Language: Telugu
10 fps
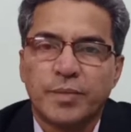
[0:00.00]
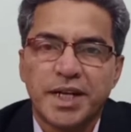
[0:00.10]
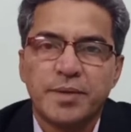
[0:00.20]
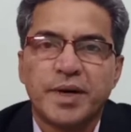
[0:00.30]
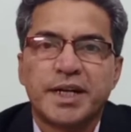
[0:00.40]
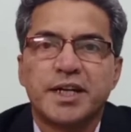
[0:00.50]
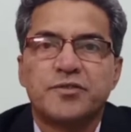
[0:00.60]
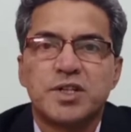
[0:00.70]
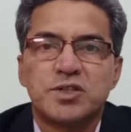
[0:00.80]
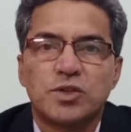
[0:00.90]
మనీ
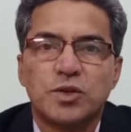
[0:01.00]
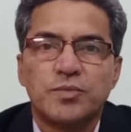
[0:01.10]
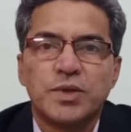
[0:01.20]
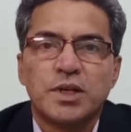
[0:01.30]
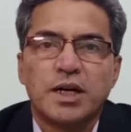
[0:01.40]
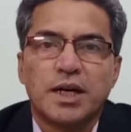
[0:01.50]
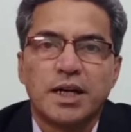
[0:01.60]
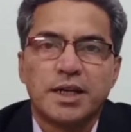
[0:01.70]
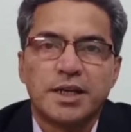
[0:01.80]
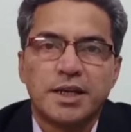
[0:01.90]
మార్కెట్ ఫండ్స్లో
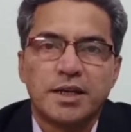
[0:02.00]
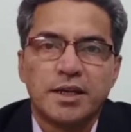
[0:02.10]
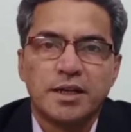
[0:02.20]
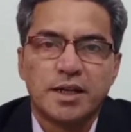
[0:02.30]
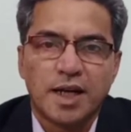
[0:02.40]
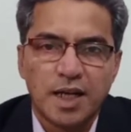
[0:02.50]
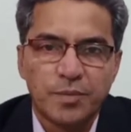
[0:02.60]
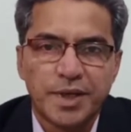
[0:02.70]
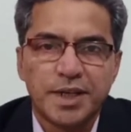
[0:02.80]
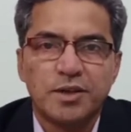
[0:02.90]
అలాగే కాల్
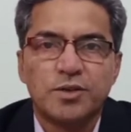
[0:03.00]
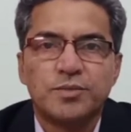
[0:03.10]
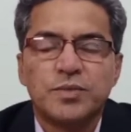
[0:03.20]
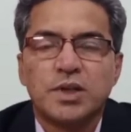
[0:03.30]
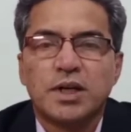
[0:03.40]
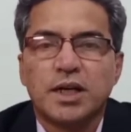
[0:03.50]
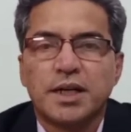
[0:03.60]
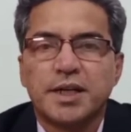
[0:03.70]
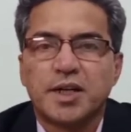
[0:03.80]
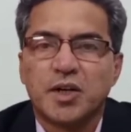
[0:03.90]
మనీలో
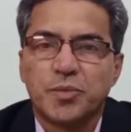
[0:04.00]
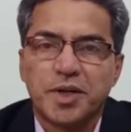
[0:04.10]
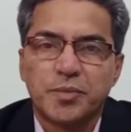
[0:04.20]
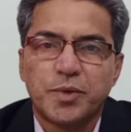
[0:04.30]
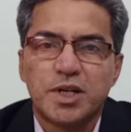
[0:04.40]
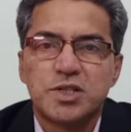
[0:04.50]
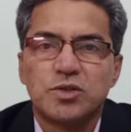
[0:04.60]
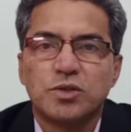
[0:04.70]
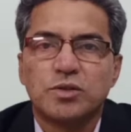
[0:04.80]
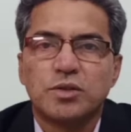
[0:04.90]
అలాగే కార్పొరేట్
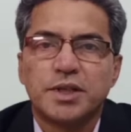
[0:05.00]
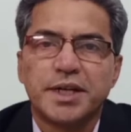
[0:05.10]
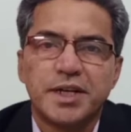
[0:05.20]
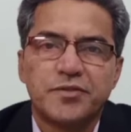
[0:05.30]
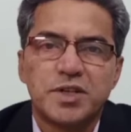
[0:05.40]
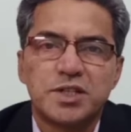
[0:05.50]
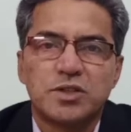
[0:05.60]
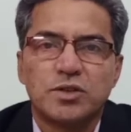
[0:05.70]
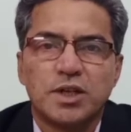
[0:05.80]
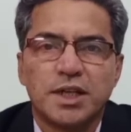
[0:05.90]
బాండ్స్లో గిల్డ్
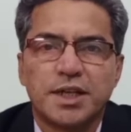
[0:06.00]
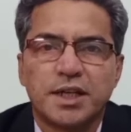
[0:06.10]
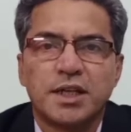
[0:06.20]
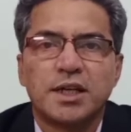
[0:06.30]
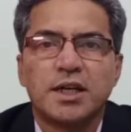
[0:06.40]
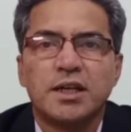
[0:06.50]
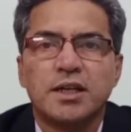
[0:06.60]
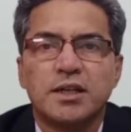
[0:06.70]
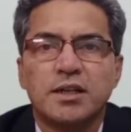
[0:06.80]
ఫండ్స్లో అలా రకరకాల